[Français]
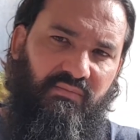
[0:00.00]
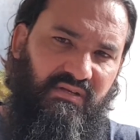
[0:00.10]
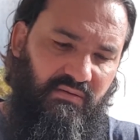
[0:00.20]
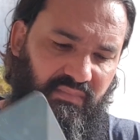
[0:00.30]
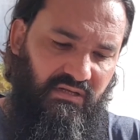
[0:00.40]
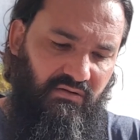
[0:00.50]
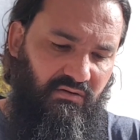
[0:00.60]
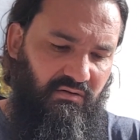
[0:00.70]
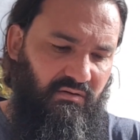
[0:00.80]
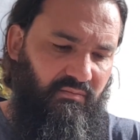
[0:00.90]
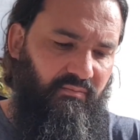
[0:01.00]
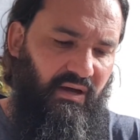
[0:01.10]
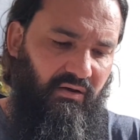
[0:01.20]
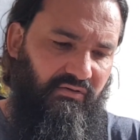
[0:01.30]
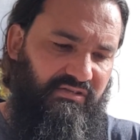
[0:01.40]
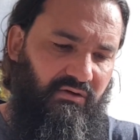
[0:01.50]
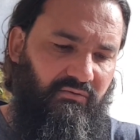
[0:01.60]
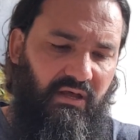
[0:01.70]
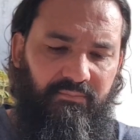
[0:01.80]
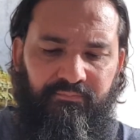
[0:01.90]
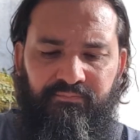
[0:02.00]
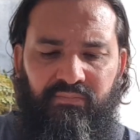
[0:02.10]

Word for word: mes amis euh, balance. Hein. On a